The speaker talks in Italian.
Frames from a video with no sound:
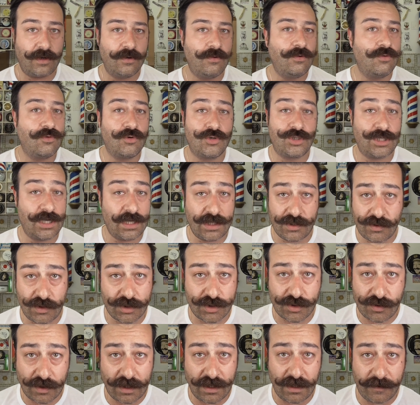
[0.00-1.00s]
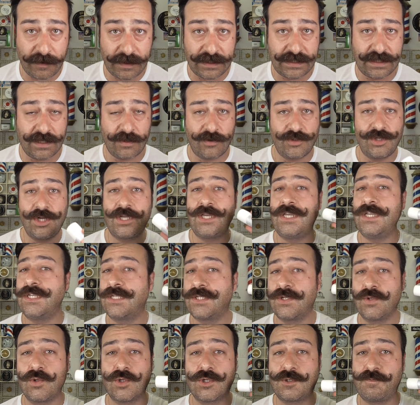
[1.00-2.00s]
poi ognuno ha la sua scuola di pensiero, c'è chi
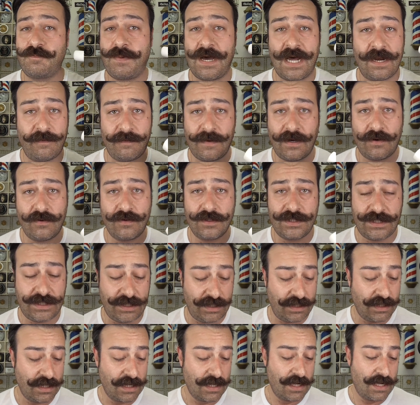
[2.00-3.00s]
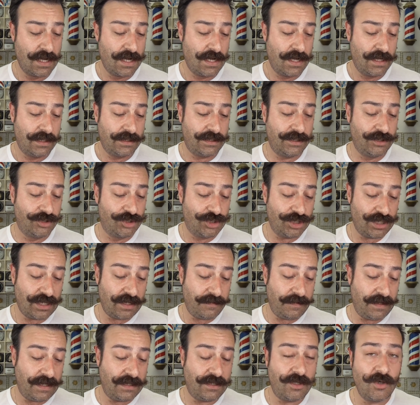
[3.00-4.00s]
se lo spalma così,
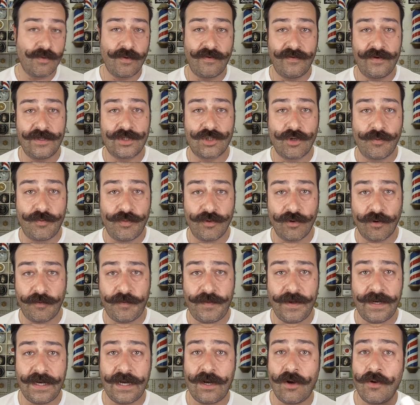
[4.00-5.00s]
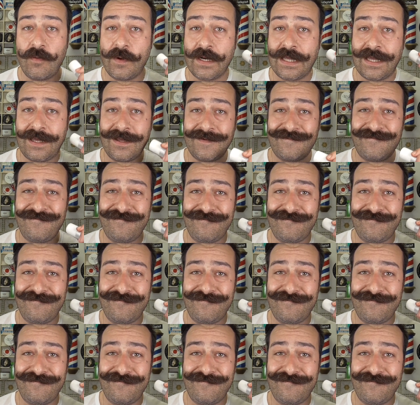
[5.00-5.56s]
sinceramente io preferisco più col pennello perché